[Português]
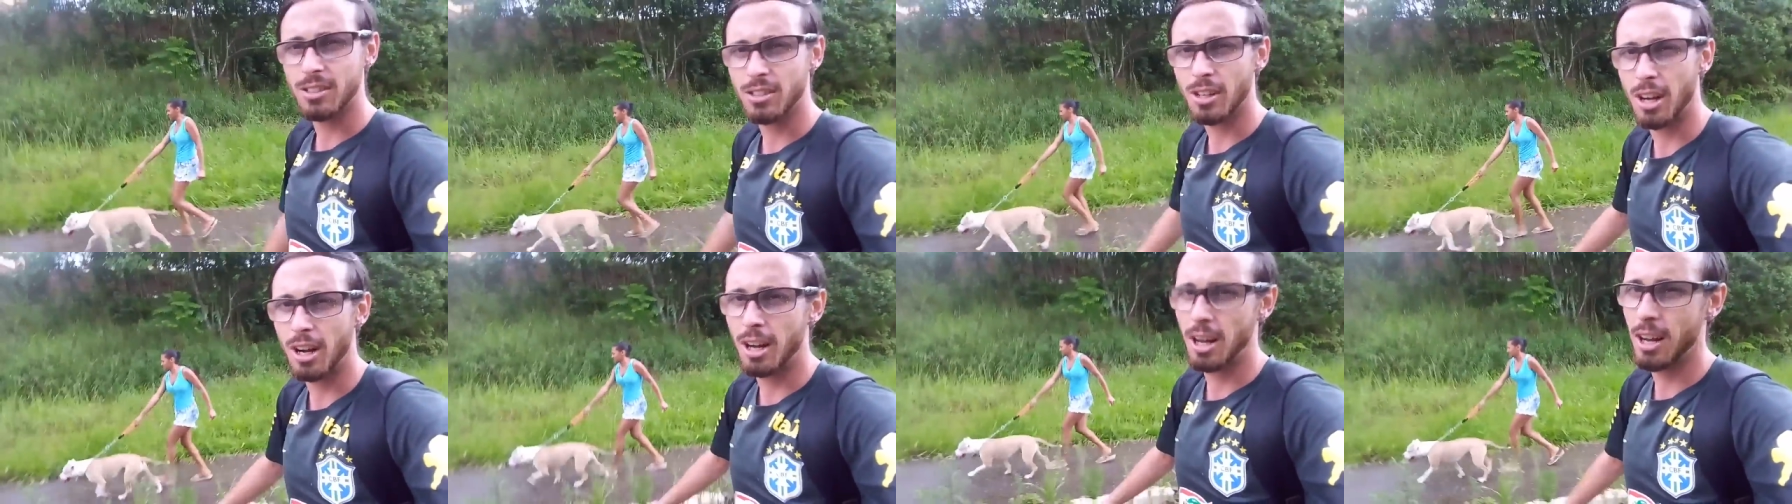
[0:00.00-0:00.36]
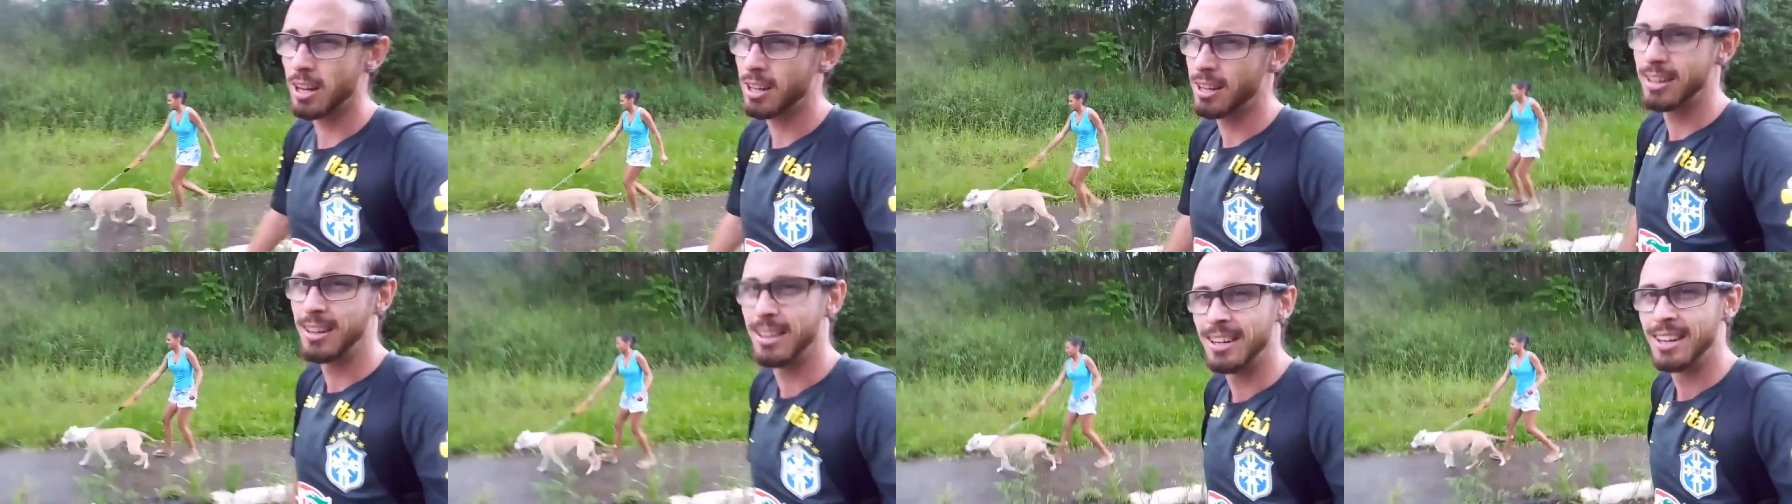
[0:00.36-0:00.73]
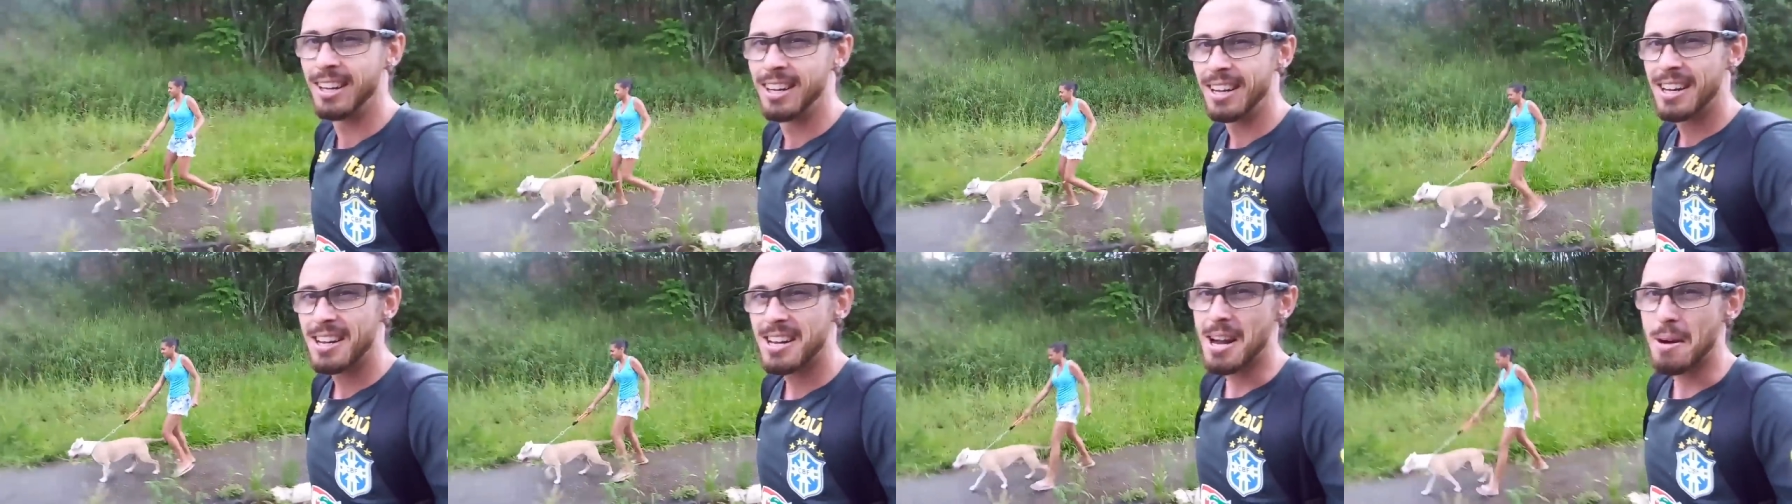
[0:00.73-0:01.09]
Só
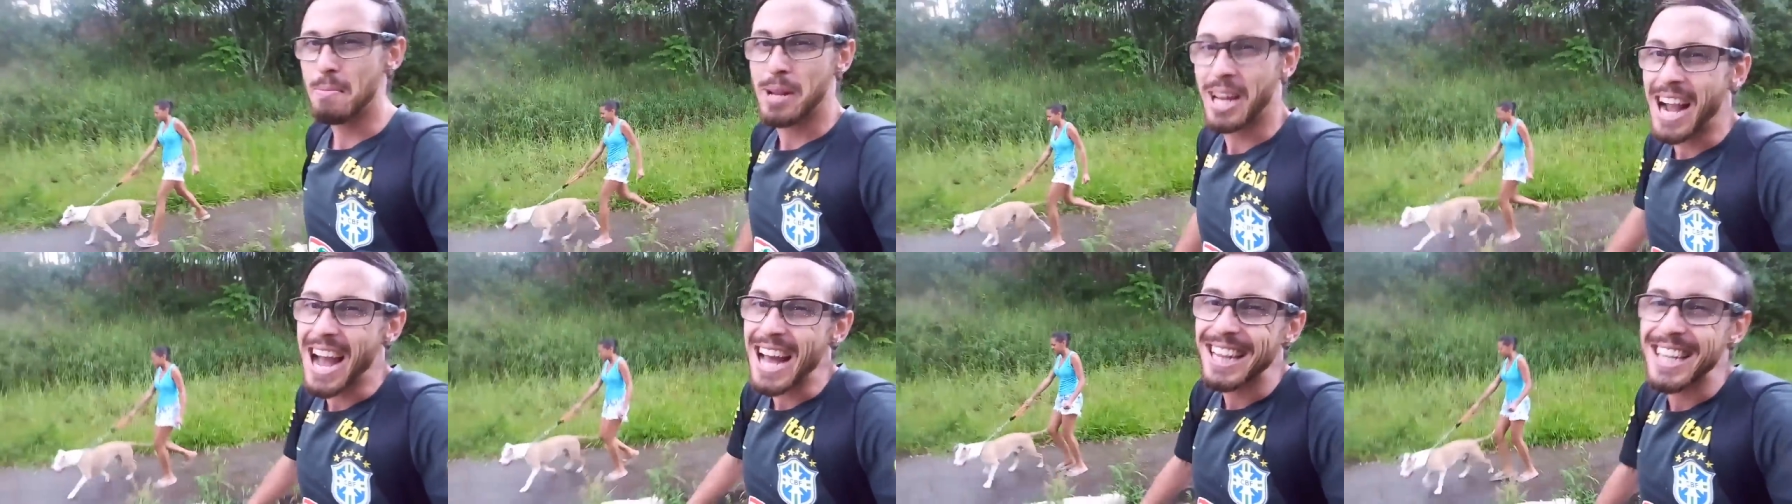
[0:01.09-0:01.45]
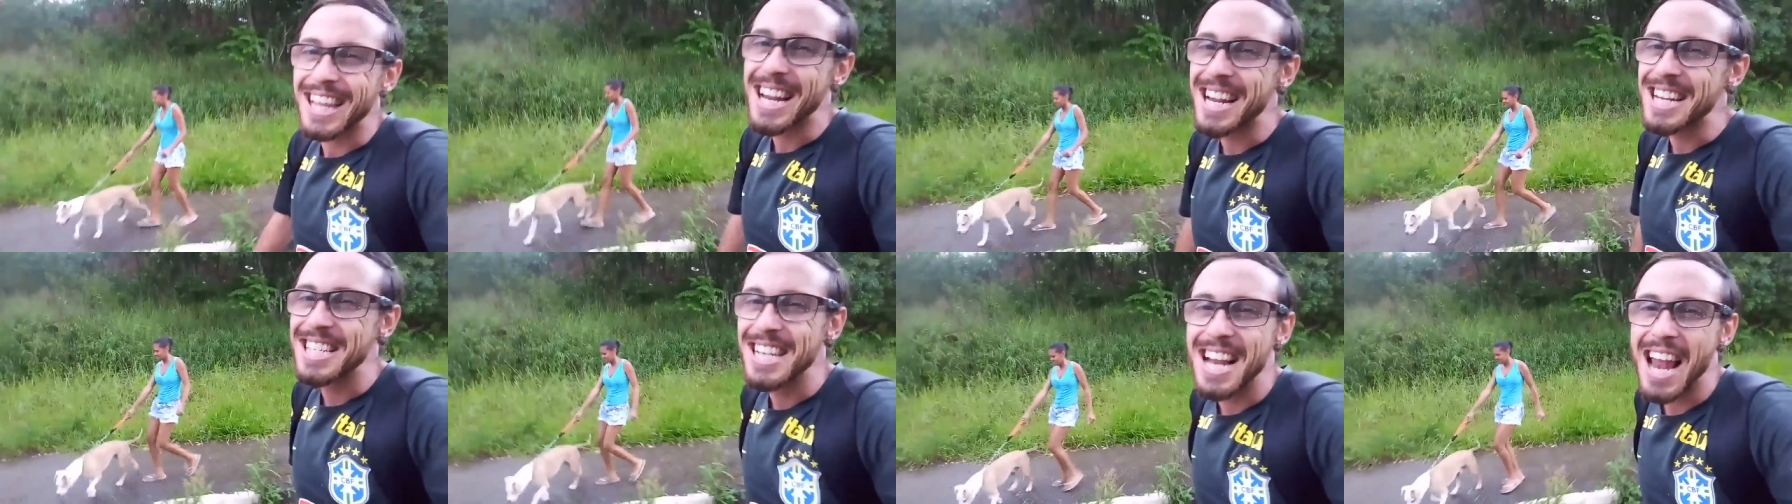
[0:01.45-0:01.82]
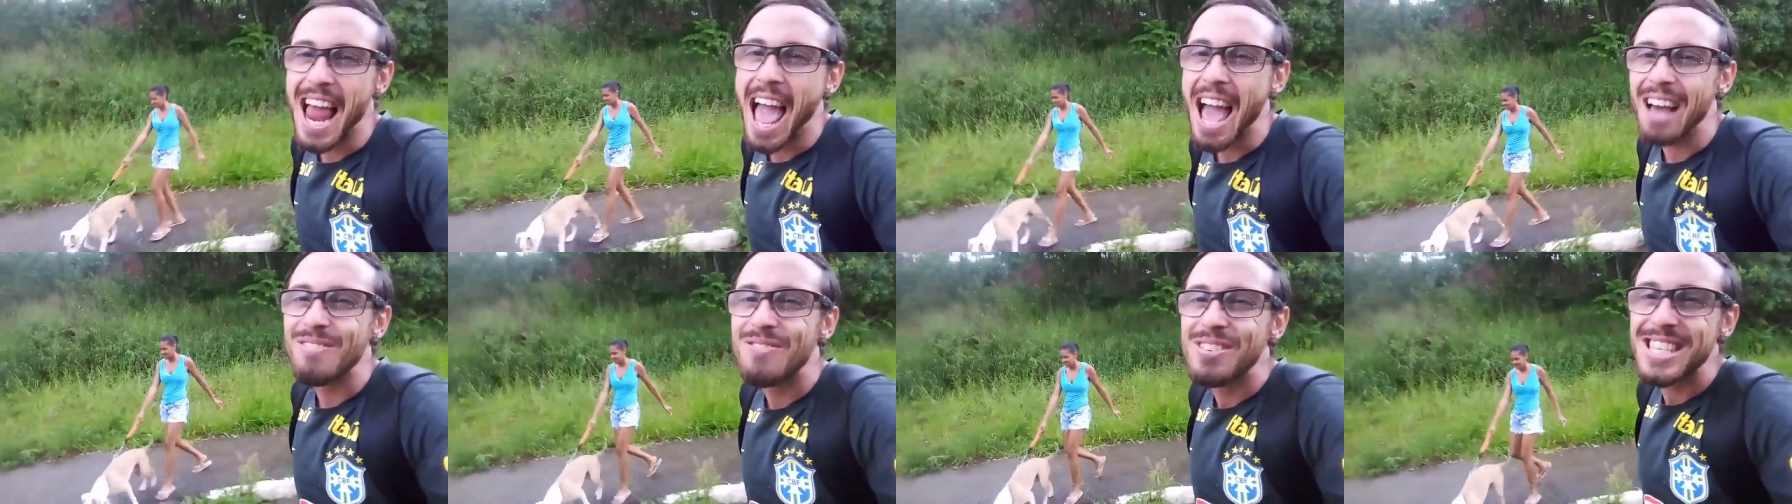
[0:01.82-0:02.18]
a brincadeira de
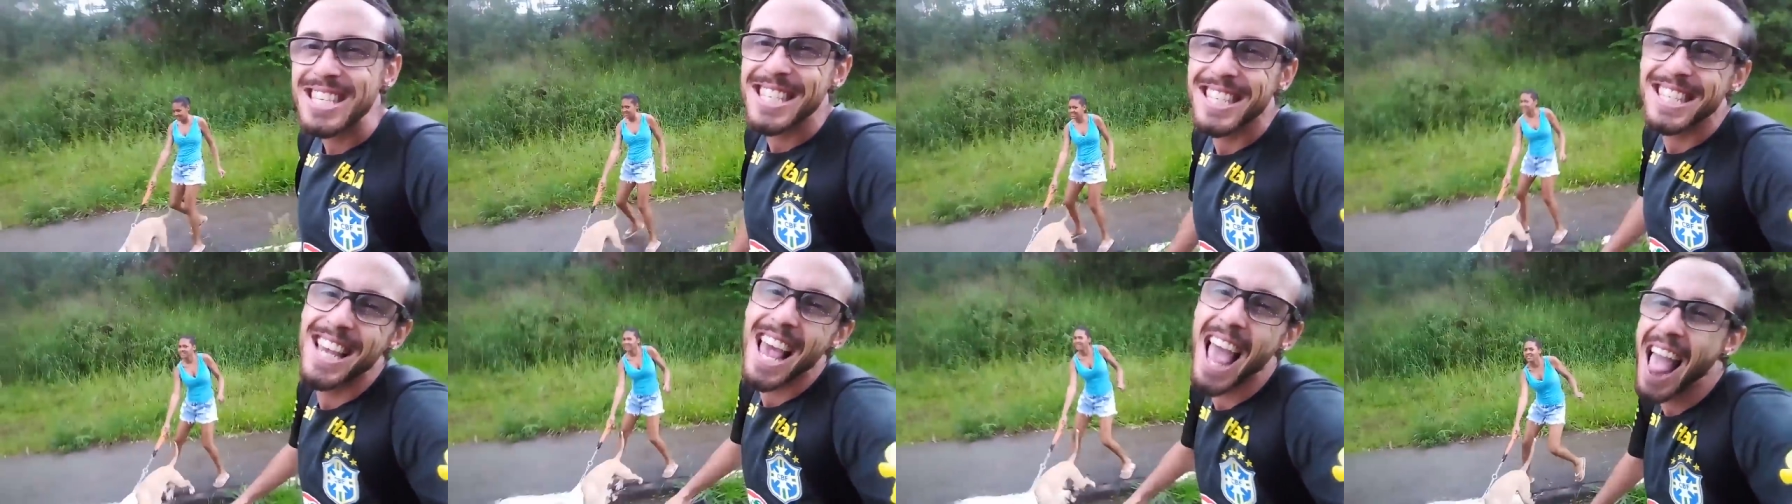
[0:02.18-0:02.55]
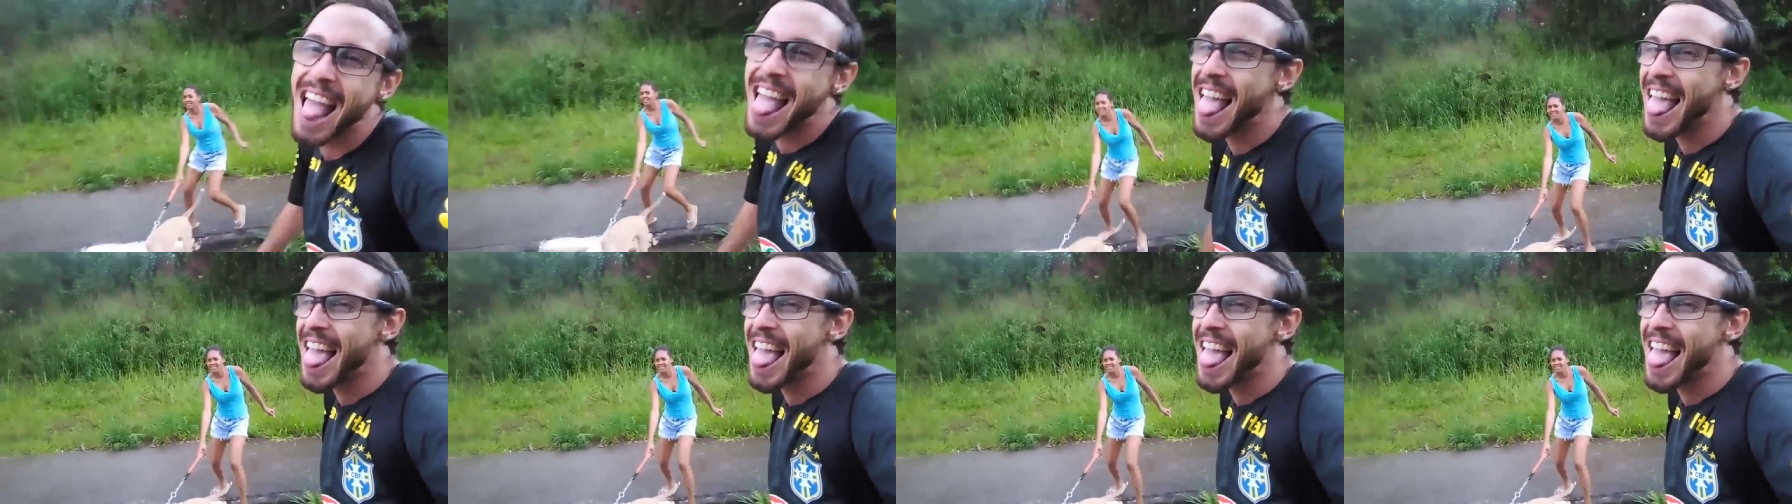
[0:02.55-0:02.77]
leds.